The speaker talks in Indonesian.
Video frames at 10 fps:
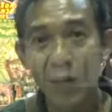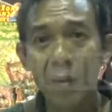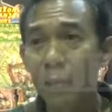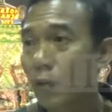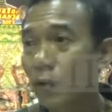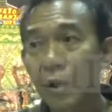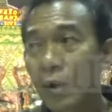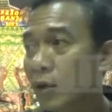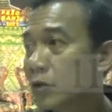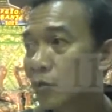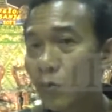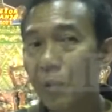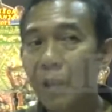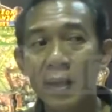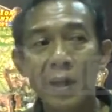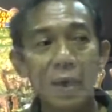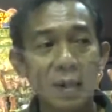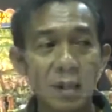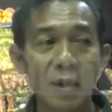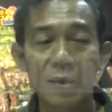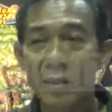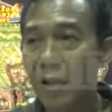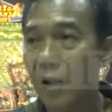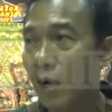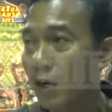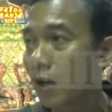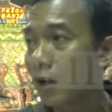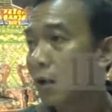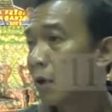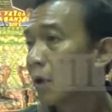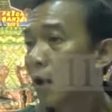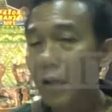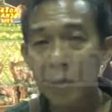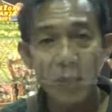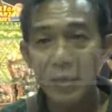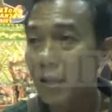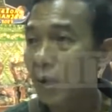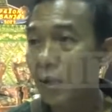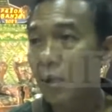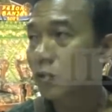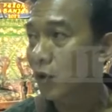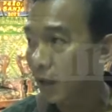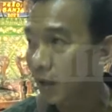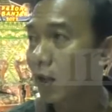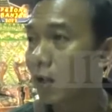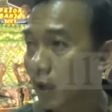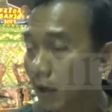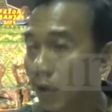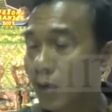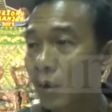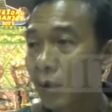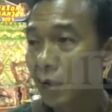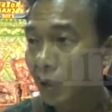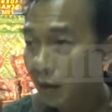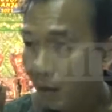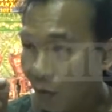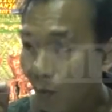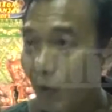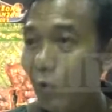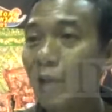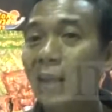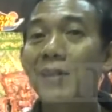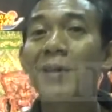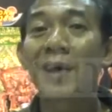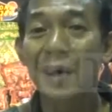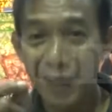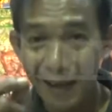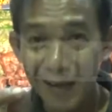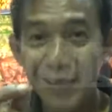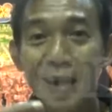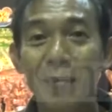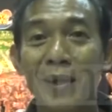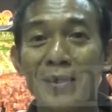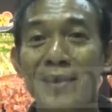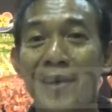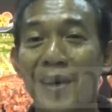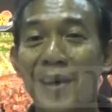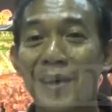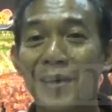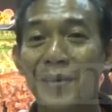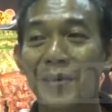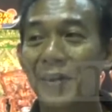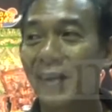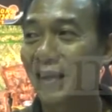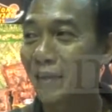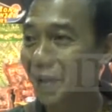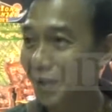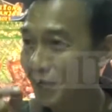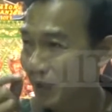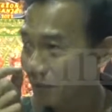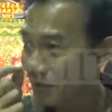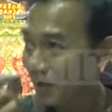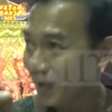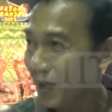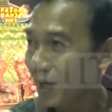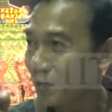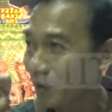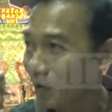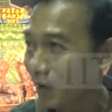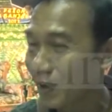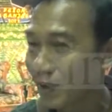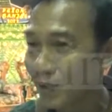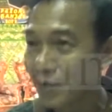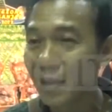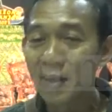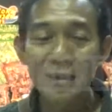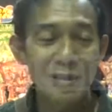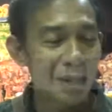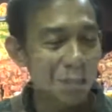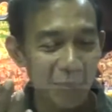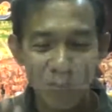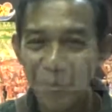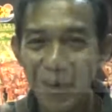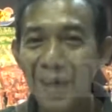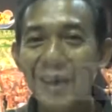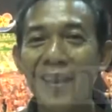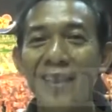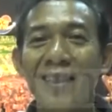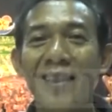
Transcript: pakai handphone semua media kita yang sederhana nggak ada masalah ya soalnya adalah yang berkualitas nggak yang ada di dalam yang sederhana itu kalau yang di dalam sederhana itu berkualitas siapapun pengen lihat